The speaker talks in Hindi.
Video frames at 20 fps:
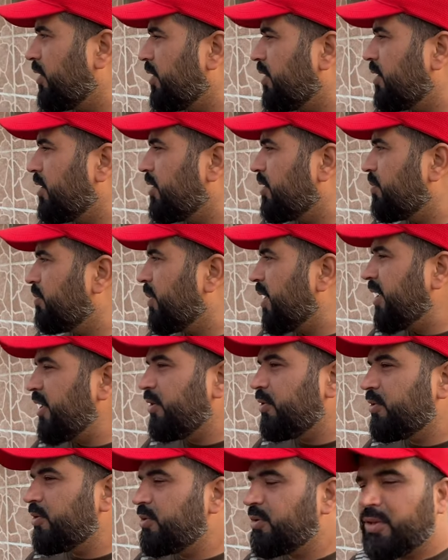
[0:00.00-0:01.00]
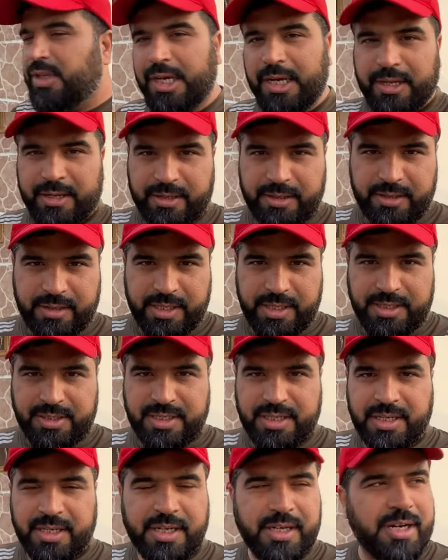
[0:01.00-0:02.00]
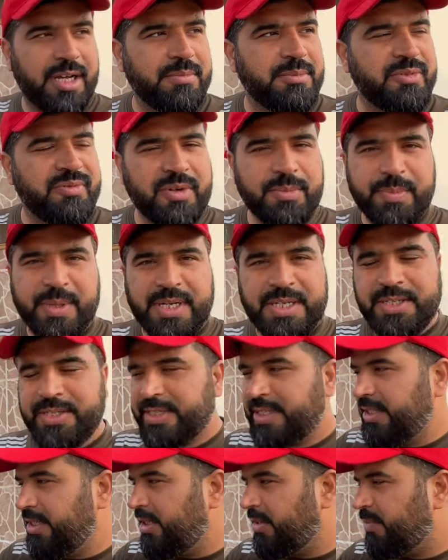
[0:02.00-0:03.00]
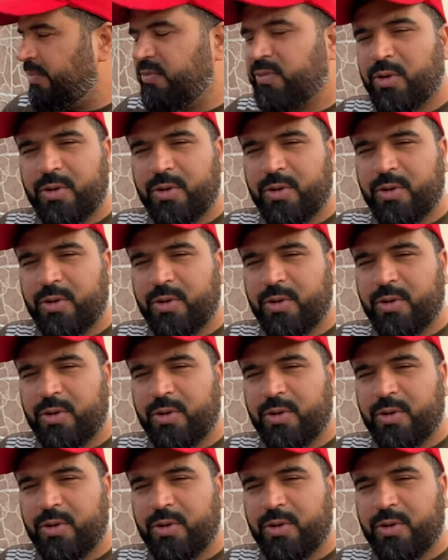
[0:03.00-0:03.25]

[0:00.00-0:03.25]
परियों जो थर एक जगह का नाम है वहाँ पानी शानी है